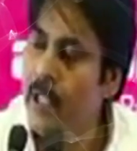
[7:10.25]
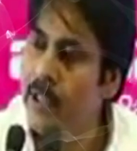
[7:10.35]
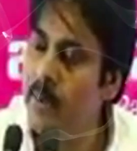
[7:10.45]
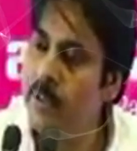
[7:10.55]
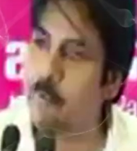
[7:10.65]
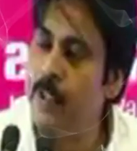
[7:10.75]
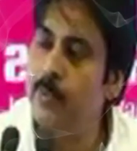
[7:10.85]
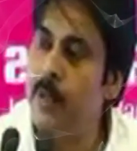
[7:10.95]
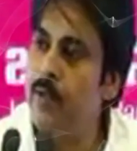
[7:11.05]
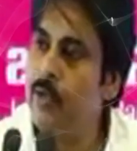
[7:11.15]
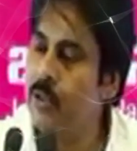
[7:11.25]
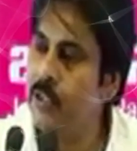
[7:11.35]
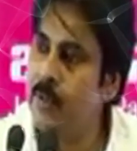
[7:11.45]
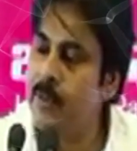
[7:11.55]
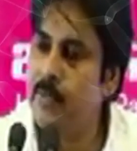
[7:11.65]
ఇంతమంది ప్రతిభావంతులు
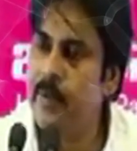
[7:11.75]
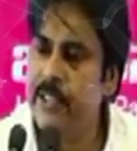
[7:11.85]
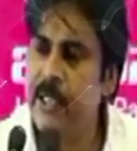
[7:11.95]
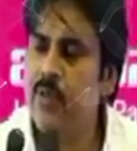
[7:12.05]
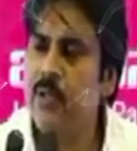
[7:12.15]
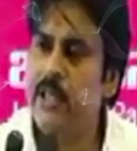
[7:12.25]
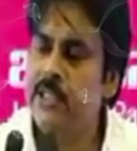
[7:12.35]
ఇంతమంది మేధావులు